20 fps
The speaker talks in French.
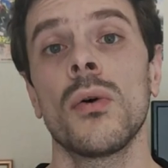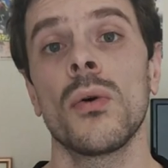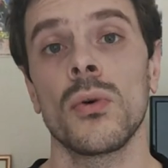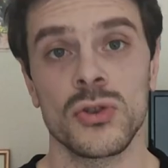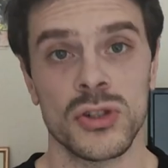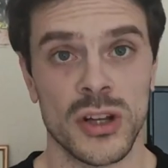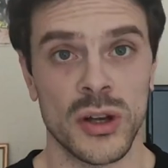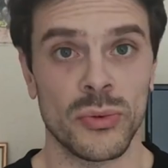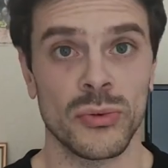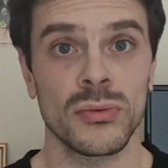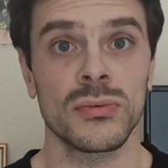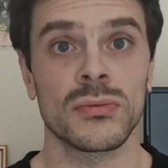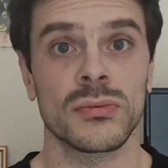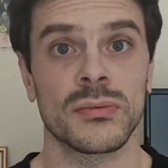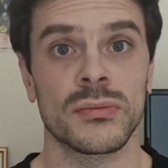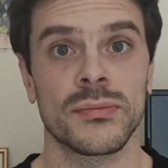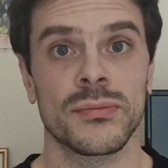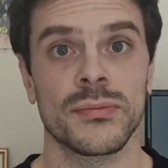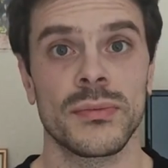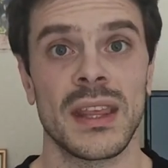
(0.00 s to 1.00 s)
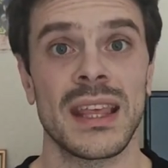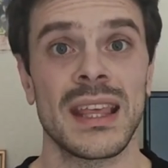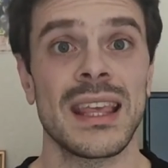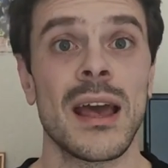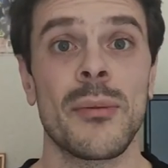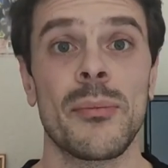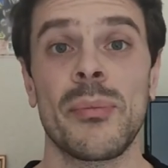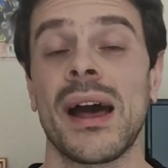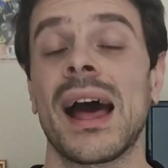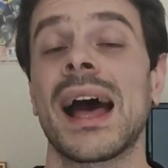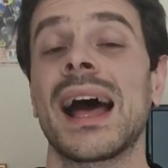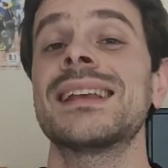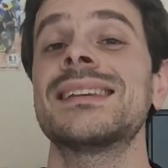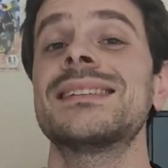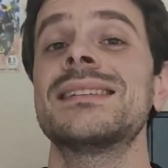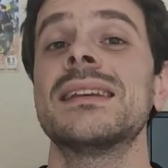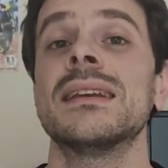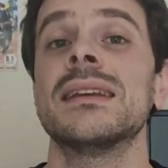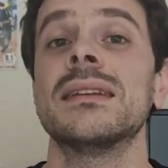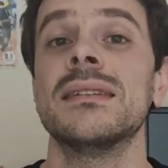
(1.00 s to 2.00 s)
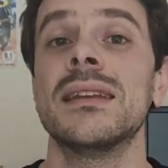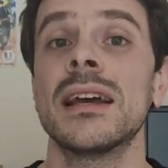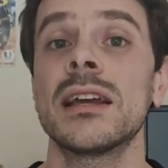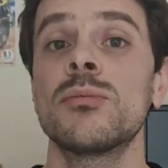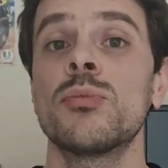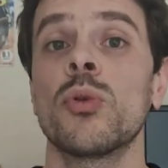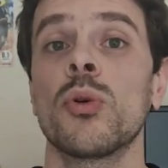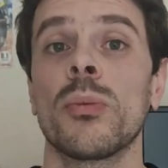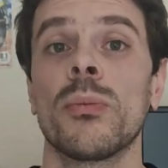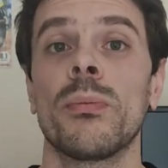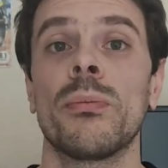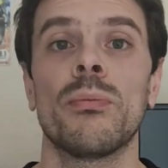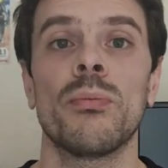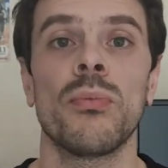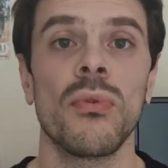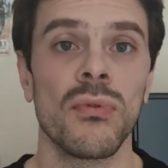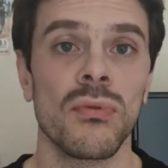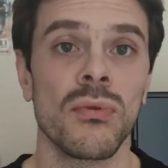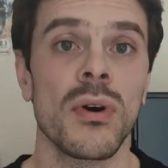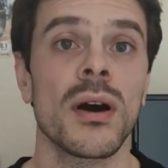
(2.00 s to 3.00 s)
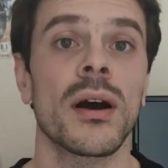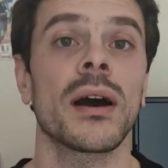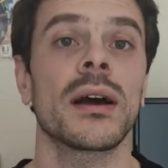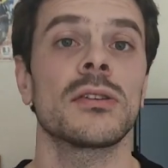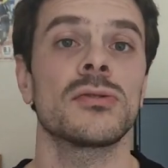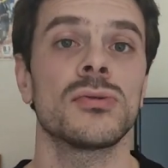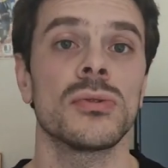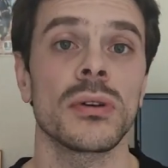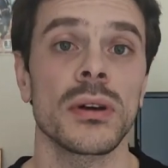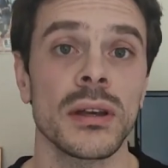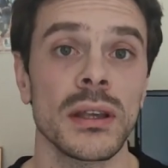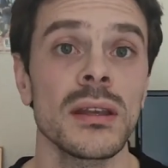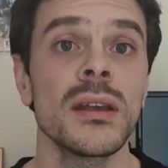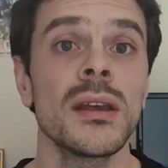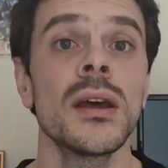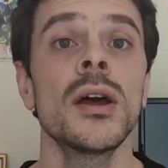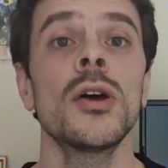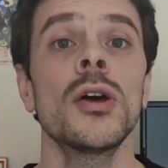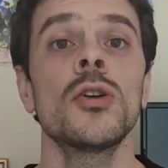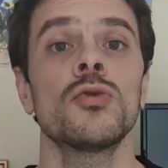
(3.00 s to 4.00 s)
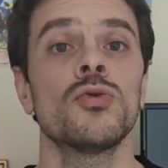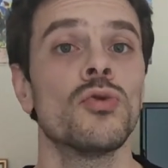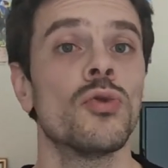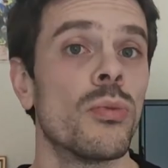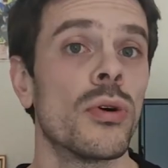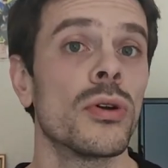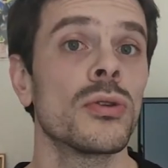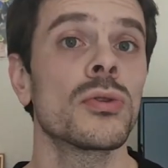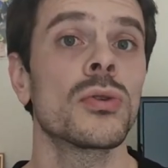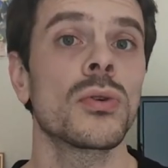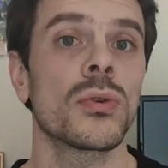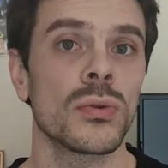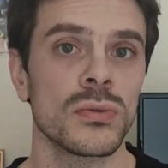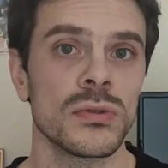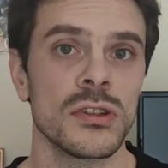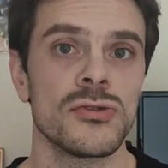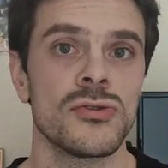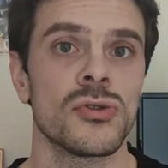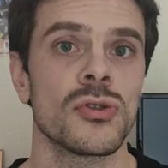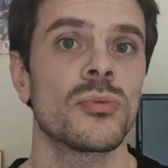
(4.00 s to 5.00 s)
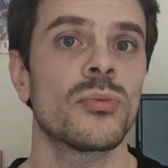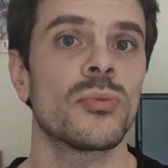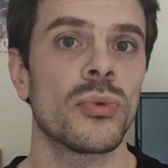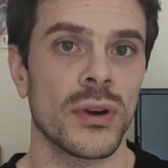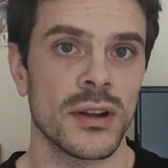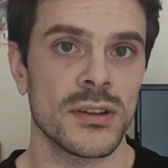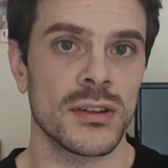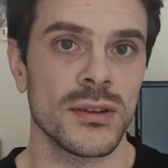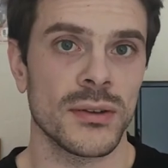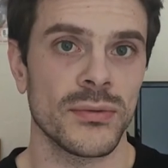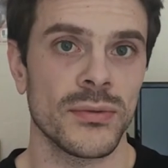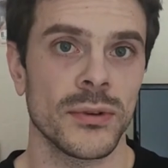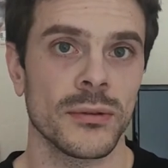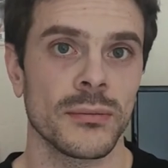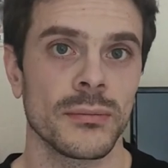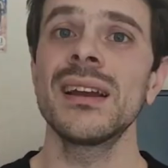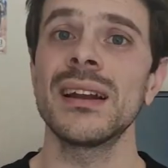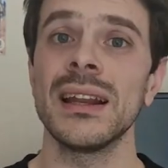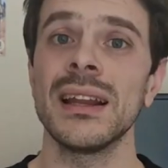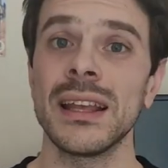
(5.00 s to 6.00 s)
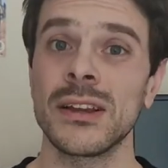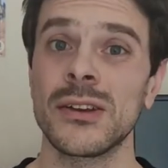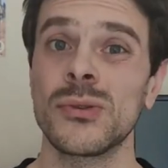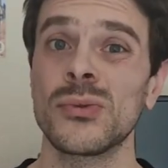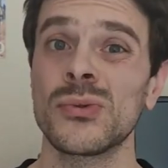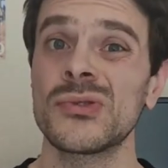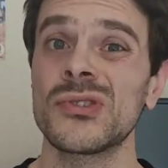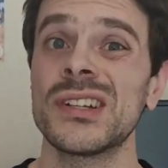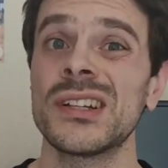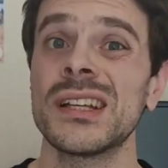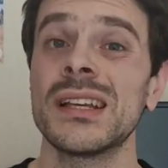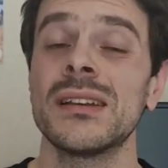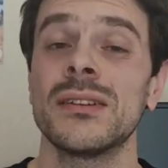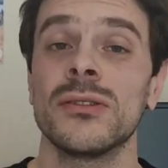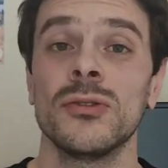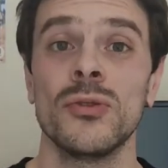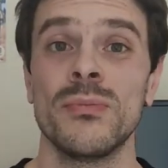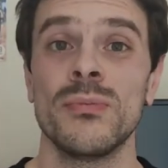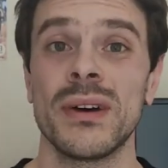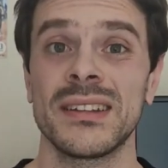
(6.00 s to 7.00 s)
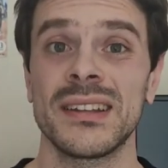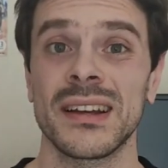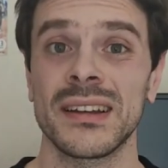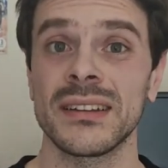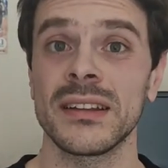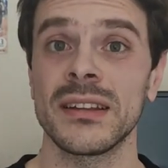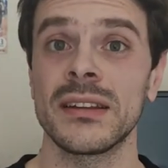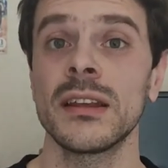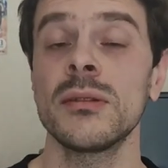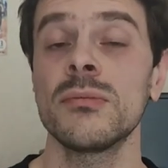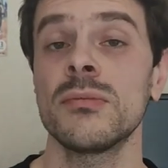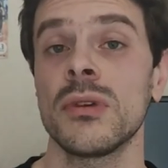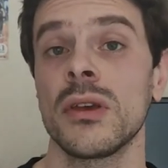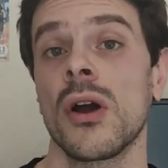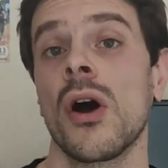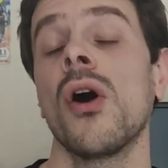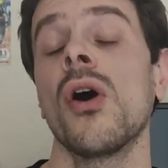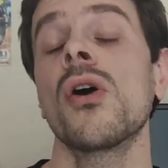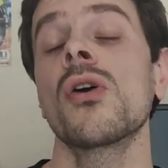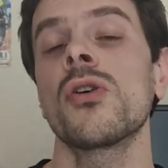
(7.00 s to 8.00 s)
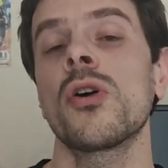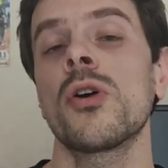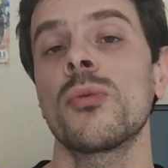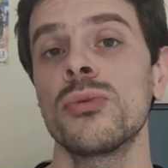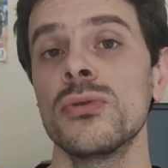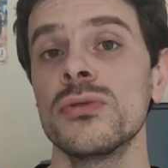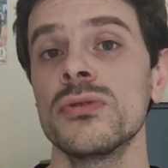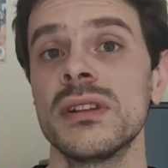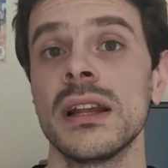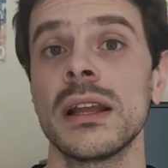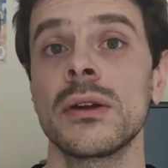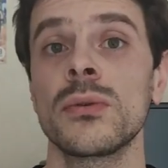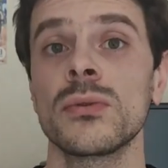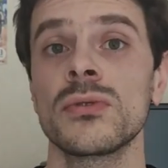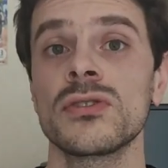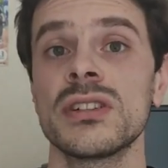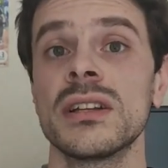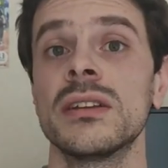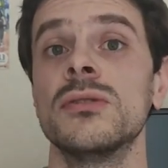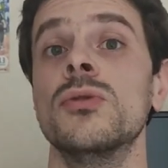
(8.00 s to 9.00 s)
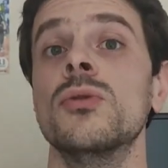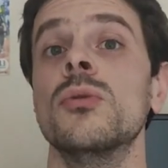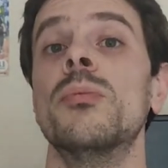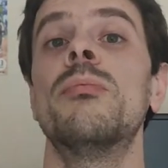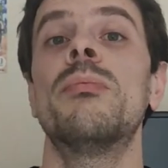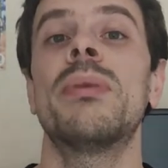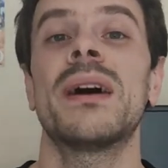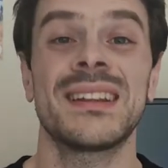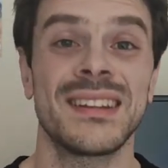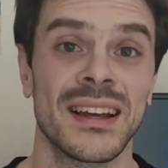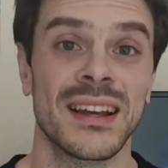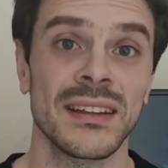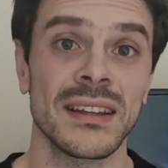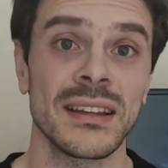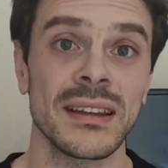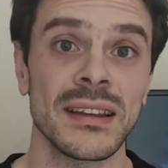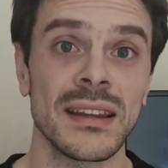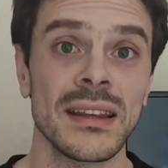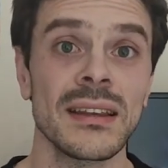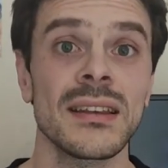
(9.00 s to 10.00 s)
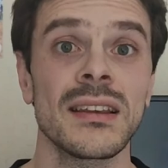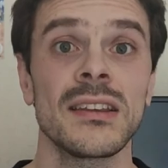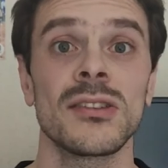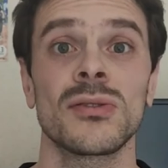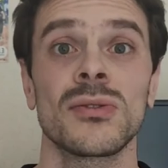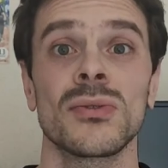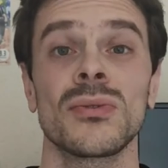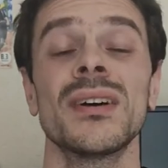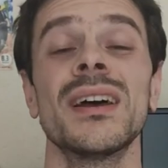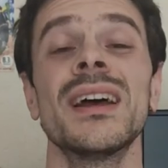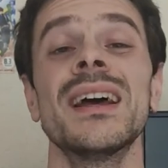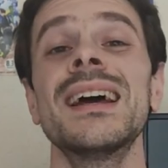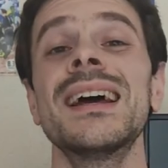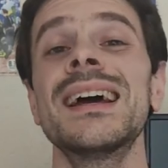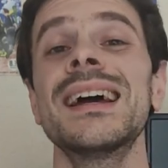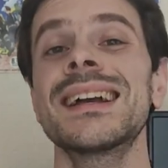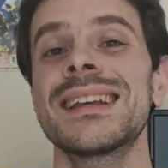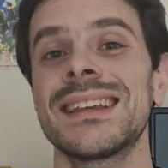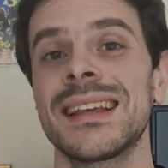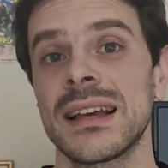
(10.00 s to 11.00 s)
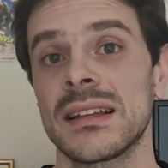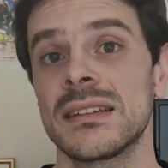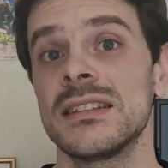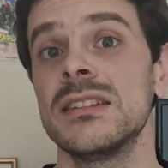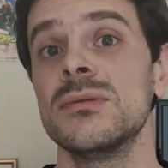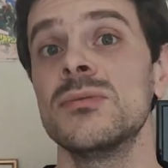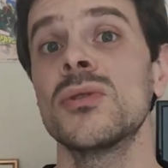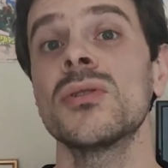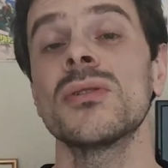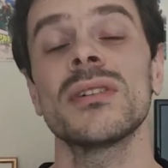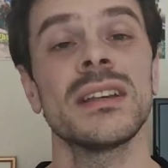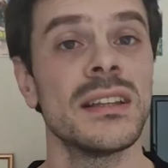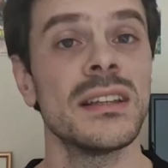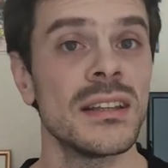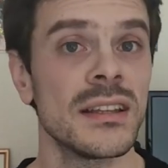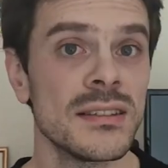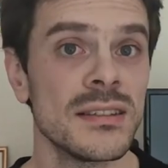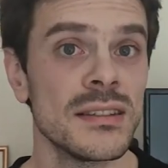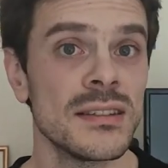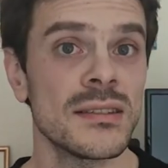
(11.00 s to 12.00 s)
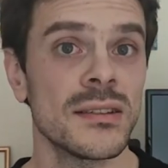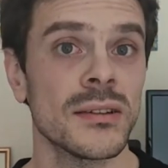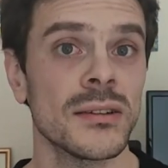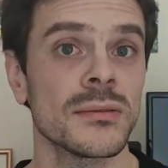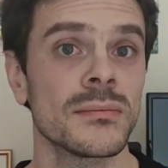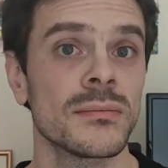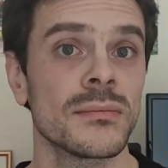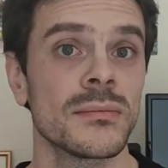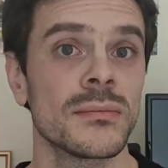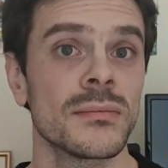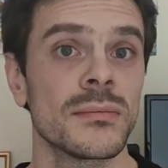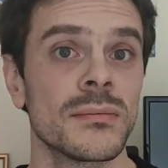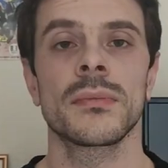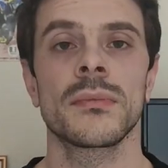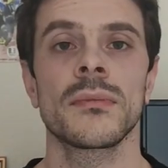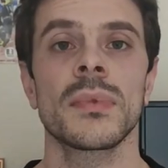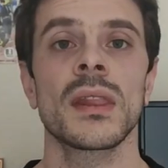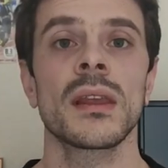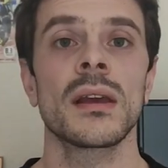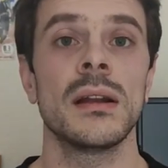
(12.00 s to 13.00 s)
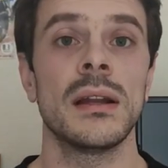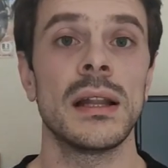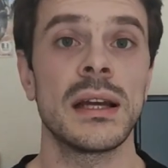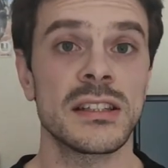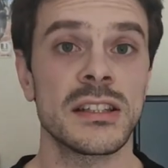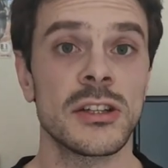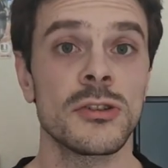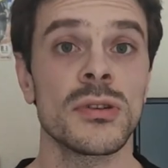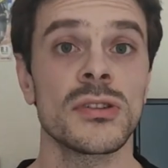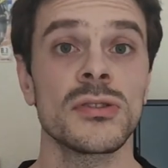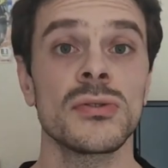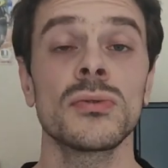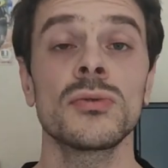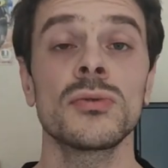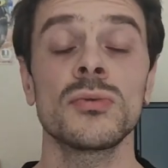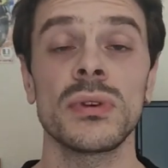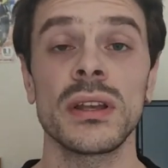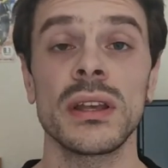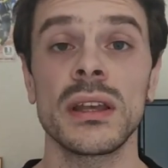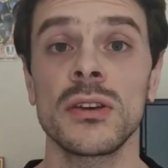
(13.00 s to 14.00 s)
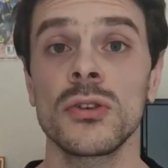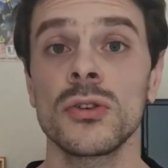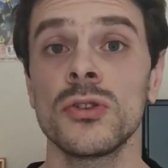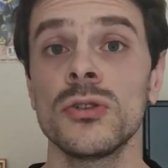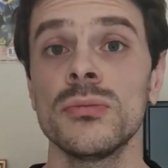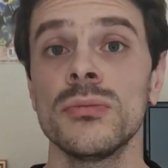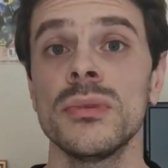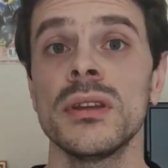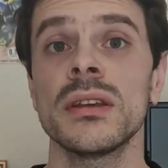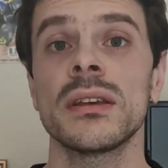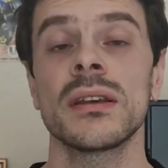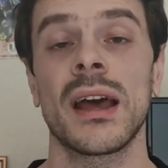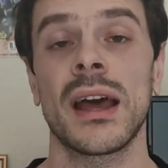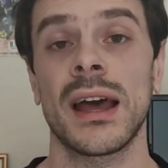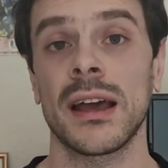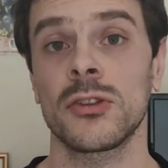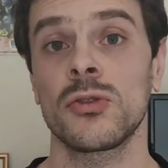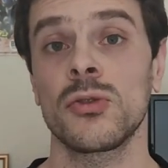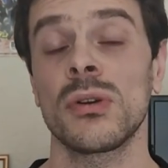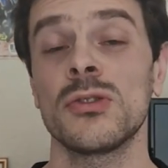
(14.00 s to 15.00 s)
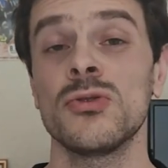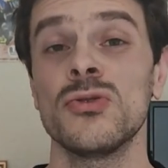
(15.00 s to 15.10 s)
Au Japon, il n'y a pas assez d'aide pour pouvoir assurer de bonnes conditions pour les enfants. Les congés de maternité, mais encore plus les congés de paternité qui sont quasiment inexistants. La situation économique actuelle